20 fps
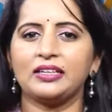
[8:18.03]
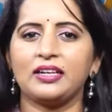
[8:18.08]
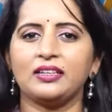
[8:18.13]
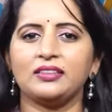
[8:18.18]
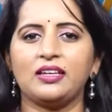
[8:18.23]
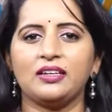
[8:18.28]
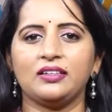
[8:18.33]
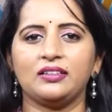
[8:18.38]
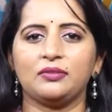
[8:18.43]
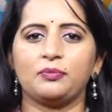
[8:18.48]

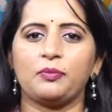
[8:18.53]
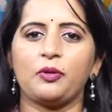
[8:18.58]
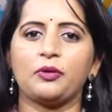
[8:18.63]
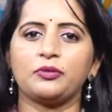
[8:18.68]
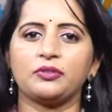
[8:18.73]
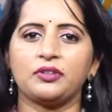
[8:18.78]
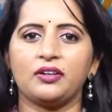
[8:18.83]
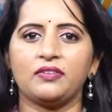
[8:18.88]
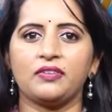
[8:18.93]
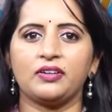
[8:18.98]
క్రింద డిస్ప్లే
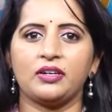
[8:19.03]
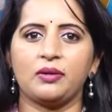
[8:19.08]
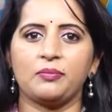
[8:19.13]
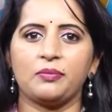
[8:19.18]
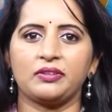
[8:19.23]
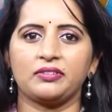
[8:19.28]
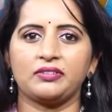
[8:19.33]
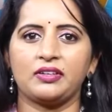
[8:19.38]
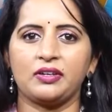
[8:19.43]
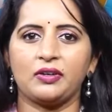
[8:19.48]
అవుతున్నటువంటి
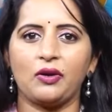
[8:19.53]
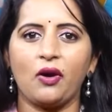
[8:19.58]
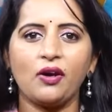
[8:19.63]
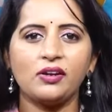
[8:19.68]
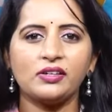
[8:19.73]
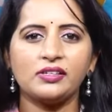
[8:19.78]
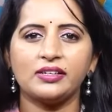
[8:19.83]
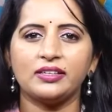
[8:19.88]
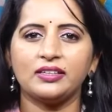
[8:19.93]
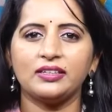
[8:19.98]
కి
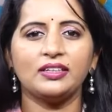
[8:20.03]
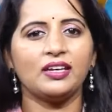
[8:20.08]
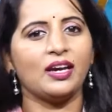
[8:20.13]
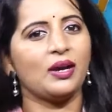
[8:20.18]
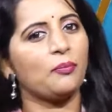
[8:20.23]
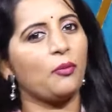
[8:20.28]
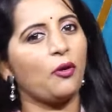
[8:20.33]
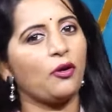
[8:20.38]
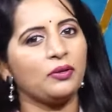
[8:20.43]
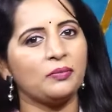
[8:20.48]
కాల్ చేయండి
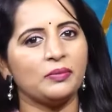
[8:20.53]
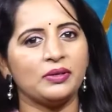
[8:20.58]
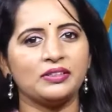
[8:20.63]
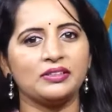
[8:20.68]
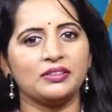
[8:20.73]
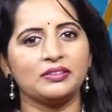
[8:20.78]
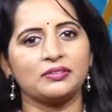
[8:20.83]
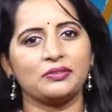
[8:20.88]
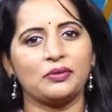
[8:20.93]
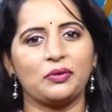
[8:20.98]

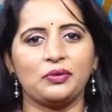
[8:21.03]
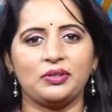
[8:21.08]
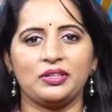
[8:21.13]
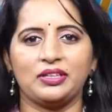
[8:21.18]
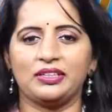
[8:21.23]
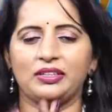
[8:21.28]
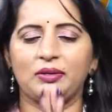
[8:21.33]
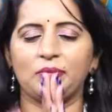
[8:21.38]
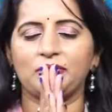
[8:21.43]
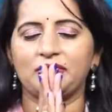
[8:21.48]
అపాయింట్మెంట్
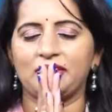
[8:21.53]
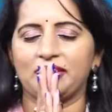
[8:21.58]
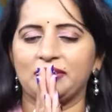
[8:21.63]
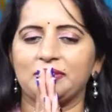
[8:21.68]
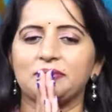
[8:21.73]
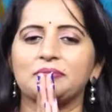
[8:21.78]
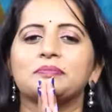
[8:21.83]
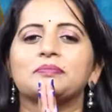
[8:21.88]
తీసుకోండి నమస్తే